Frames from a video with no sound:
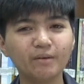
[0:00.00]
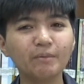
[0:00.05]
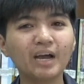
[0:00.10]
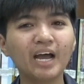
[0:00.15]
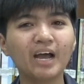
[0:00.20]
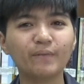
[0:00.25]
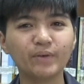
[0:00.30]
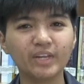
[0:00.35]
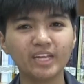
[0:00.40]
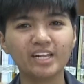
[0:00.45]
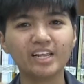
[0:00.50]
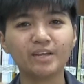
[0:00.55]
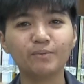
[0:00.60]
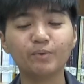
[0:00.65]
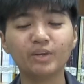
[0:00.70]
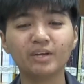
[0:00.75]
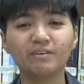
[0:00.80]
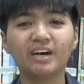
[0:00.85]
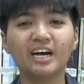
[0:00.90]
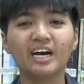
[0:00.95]
มหาวิทยาลัย
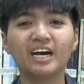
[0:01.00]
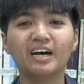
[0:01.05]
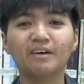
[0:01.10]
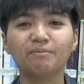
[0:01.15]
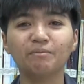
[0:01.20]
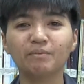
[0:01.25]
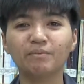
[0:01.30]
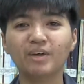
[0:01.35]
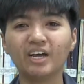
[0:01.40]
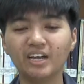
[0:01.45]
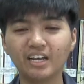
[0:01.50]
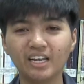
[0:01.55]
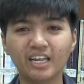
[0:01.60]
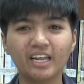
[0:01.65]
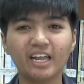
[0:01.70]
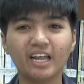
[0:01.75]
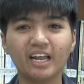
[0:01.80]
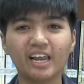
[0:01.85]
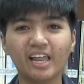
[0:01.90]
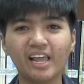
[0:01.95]
บุรพาเป็นมหาลั
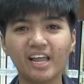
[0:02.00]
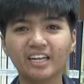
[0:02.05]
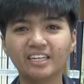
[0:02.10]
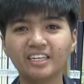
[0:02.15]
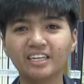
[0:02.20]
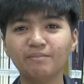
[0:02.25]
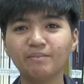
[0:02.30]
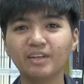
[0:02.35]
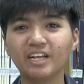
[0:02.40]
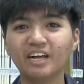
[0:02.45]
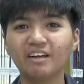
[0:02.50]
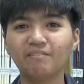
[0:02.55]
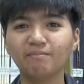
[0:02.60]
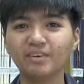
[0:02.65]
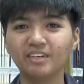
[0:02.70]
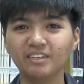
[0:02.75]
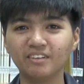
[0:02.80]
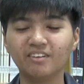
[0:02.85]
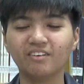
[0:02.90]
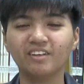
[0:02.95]
ยแห่งแรกที่มีการ
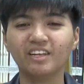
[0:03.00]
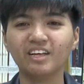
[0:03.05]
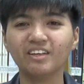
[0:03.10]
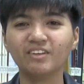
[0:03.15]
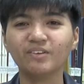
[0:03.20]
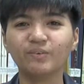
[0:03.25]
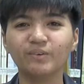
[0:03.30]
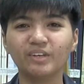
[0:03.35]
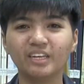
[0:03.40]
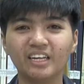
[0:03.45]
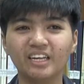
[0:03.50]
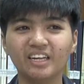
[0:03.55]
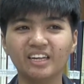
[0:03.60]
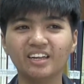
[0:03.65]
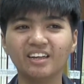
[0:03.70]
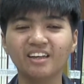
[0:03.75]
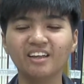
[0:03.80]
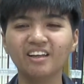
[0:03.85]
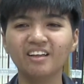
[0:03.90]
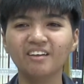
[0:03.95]
เปิดสอนหลักสูตรนี้
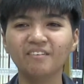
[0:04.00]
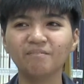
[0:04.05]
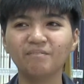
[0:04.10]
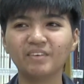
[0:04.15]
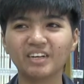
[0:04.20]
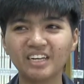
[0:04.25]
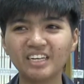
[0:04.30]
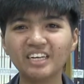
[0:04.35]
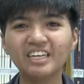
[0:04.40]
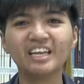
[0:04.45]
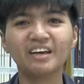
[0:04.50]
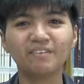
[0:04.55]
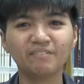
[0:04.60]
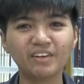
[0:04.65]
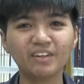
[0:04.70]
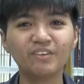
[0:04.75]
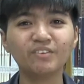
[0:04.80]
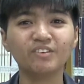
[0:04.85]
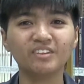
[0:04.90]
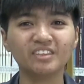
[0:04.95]
มันก็ยิ่งทำ
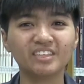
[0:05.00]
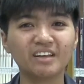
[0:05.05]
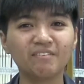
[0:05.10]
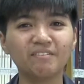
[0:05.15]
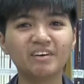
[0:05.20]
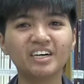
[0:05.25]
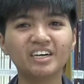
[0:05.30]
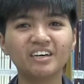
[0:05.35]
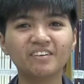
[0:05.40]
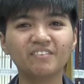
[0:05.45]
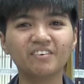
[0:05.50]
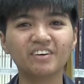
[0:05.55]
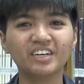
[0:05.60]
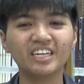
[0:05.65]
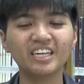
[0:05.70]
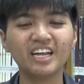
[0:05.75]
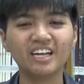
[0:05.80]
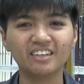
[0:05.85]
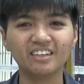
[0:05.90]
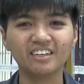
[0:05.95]
ให้เราสนใจมากขึ้นเพราะ
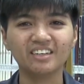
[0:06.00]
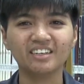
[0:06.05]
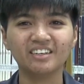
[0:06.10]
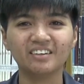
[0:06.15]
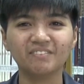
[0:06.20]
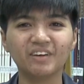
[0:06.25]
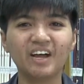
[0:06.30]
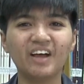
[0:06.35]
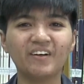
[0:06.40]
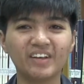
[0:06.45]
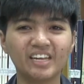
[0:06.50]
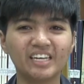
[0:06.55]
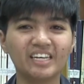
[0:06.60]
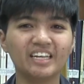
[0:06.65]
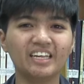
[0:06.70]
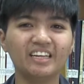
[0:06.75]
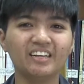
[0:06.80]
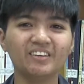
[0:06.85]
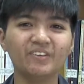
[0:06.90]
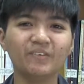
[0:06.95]
อีกอย่างนึงคือ มหาลัย
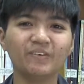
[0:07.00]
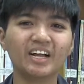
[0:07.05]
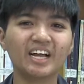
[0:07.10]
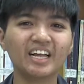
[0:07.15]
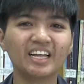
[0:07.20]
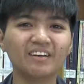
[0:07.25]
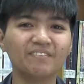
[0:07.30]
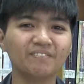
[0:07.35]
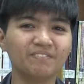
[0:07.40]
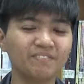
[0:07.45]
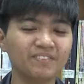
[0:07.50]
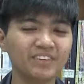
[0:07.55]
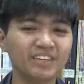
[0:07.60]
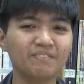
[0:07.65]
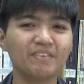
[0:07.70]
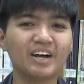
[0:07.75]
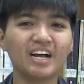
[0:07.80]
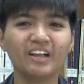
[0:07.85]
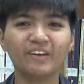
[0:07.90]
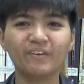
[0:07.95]
นี้อยู่ใกล้กับ
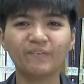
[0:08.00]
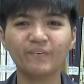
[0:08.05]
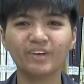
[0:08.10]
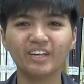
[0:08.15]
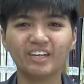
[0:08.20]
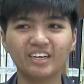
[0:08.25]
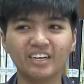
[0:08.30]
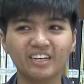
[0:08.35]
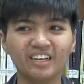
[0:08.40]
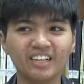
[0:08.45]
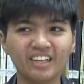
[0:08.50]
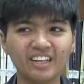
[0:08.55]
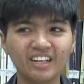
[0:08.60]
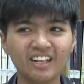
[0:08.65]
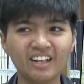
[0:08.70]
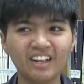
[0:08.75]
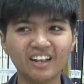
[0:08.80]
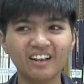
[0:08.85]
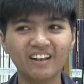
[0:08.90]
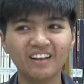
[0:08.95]
ที่บ้านด้วยค่ะ
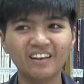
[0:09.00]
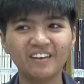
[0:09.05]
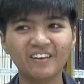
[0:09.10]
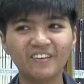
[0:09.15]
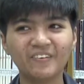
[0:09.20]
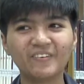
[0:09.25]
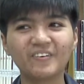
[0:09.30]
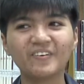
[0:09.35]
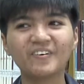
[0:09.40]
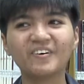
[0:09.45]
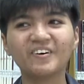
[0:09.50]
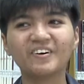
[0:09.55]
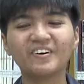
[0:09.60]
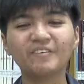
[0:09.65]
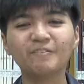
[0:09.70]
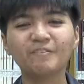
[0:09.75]
แล้วก็